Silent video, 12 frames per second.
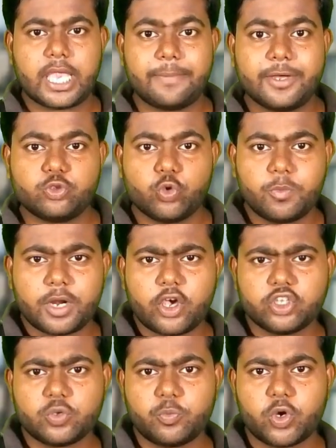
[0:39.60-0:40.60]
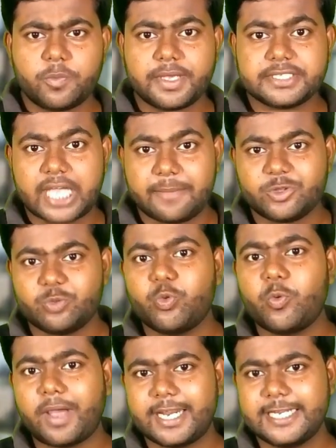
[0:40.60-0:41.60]
এবার তোমরা হয়তো বলবে যে আমি তো
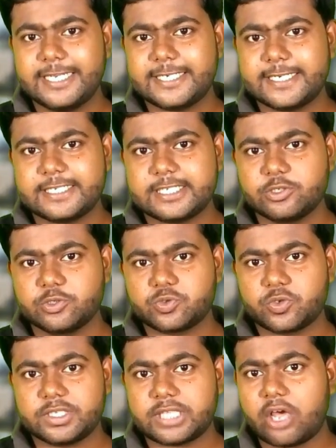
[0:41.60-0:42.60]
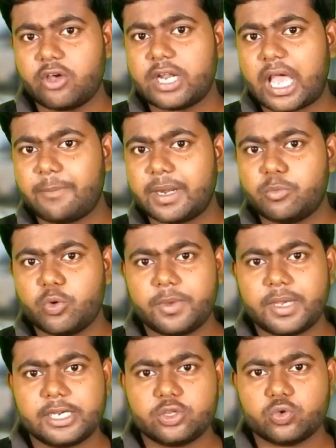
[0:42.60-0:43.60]
মোবাইলে ইন্টারনেট ইউজ করি তাহলে আমার
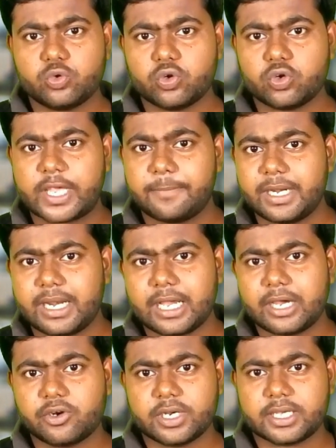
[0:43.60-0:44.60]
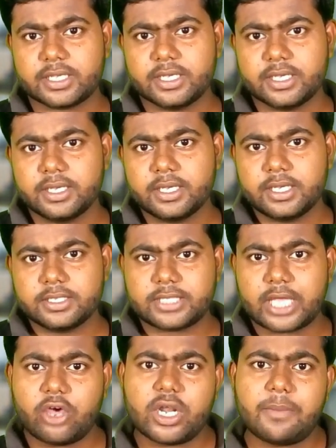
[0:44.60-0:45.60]
মোবাইলে তো কোনো কেবল লাগানো নেই
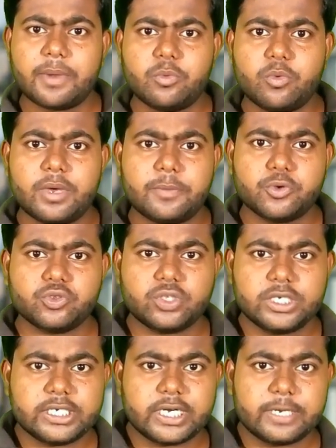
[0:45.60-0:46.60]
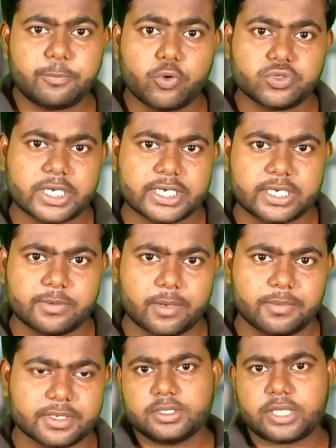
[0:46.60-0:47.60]
তাহলে আমার মোবাইল পর্যন্ত ইন্টারনেট পৌঁছায়
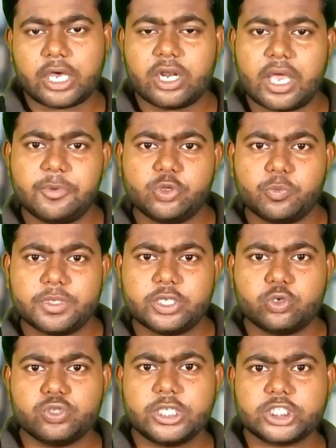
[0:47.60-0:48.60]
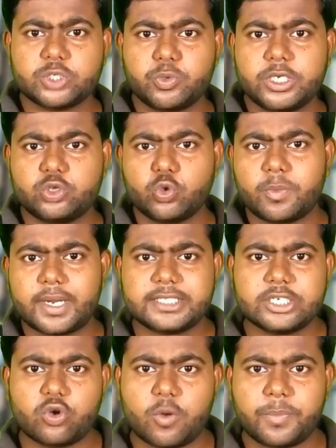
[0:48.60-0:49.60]
কিভাবে তাহলে আমি তোমাদের উদ্দেশ্য বলি তোমরা
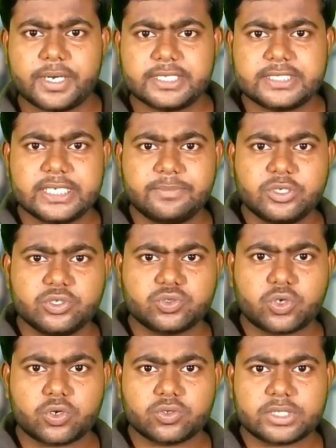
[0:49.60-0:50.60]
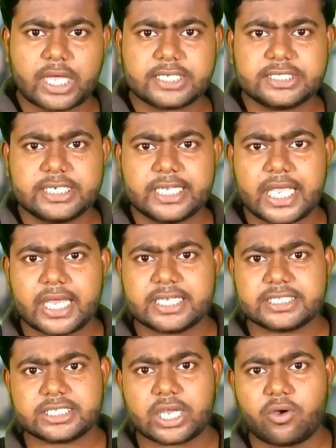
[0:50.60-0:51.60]
যে কোম্পানি সিম ইউজ করো তার যে
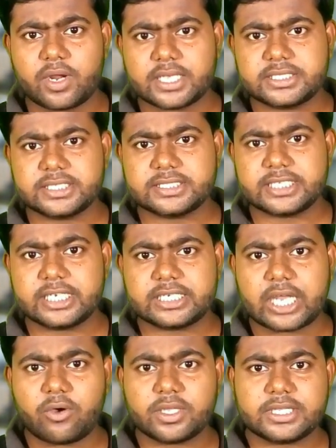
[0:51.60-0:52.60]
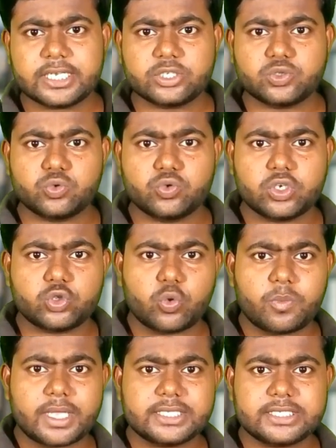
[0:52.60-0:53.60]
নিয়ারেস্ট টাওয়ার আছে সেই টাওয়ার থেকে শুরু করে
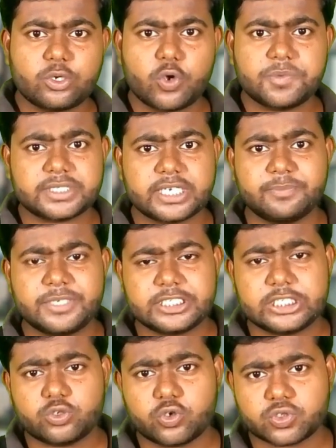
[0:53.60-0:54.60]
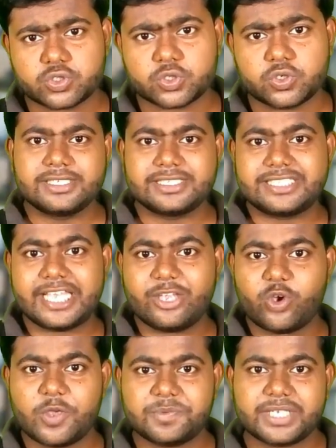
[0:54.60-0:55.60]
তোমরা যে ওয়েবসাইট ভিজিট করছো সেই
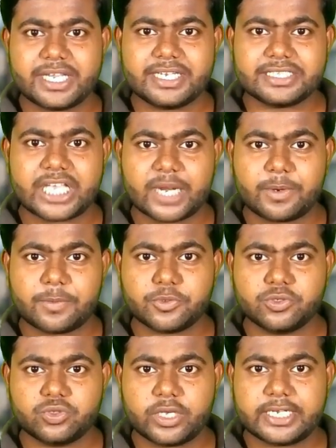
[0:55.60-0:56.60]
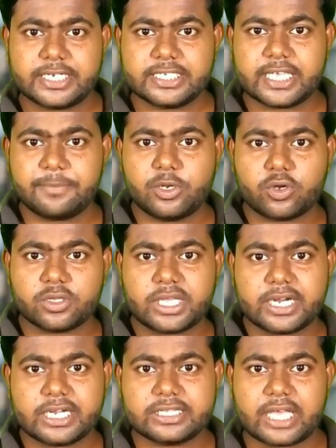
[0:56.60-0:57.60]
ওয়েবসাইটে সার্ভার পর্যন্ত একটি কেবিল
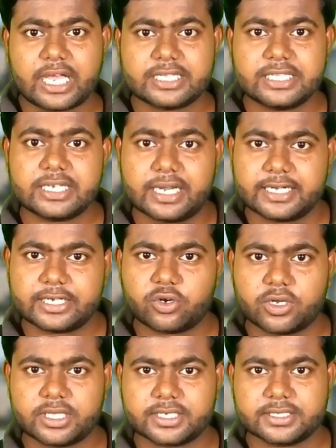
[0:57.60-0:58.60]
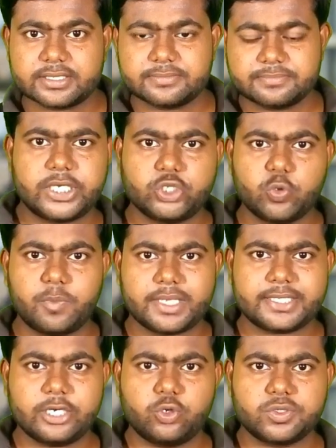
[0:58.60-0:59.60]
অর্থাৎ একটি তার দিয়ে কানেক্ট করা থাকে কিছু
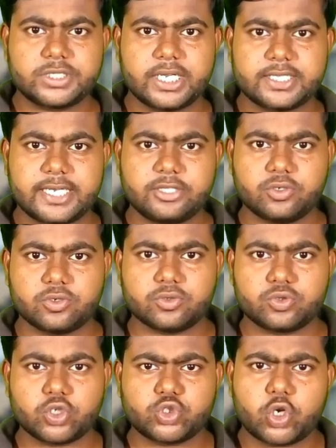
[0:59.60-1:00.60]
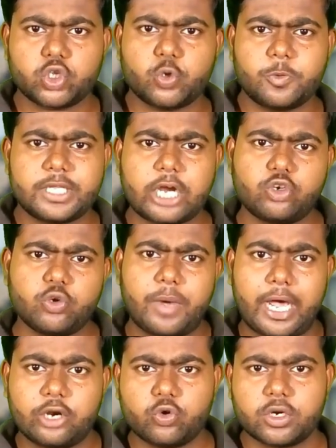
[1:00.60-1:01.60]
মাথায় ঢুকছে না তাই তো তো চলো তোমাদের একটু
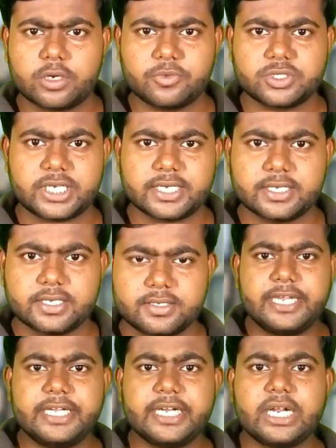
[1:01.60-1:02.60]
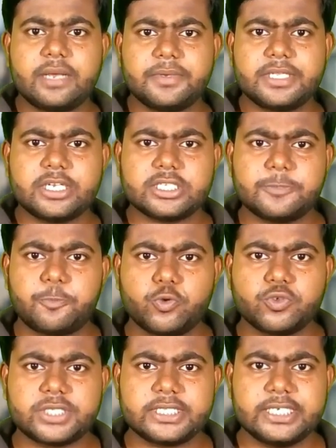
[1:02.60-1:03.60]
ভালো করে বোঝাই ইন্টারনেট আমাদের কাছে
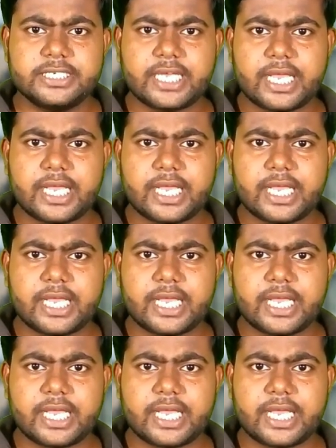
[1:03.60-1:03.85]
পৌঁছায় তিনটা